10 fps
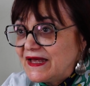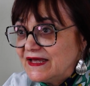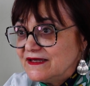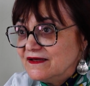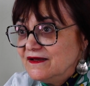
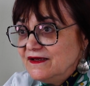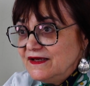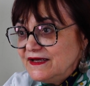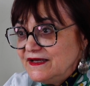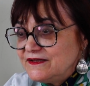appareils
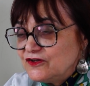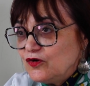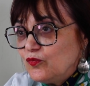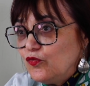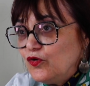
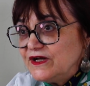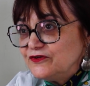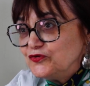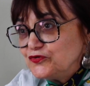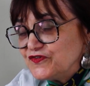étant
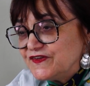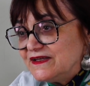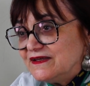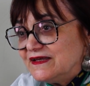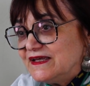moins
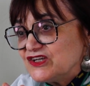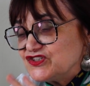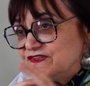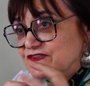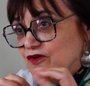dosés et
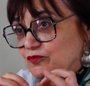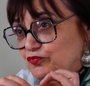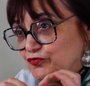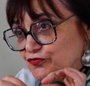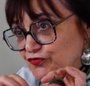agissant
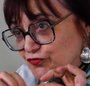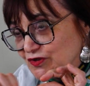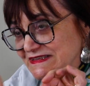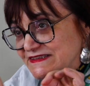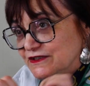plus
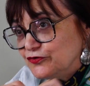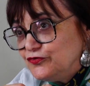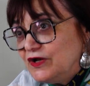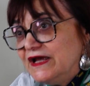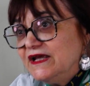sur les
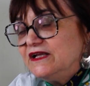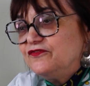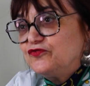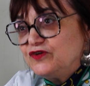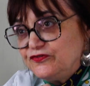cellules,
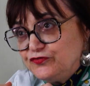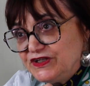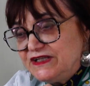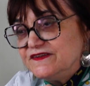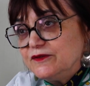il faut les
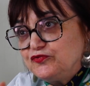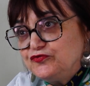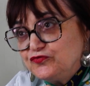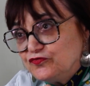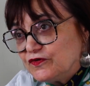utiliser
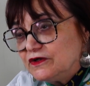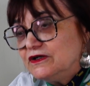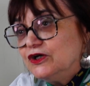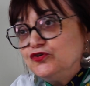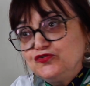plus souvent.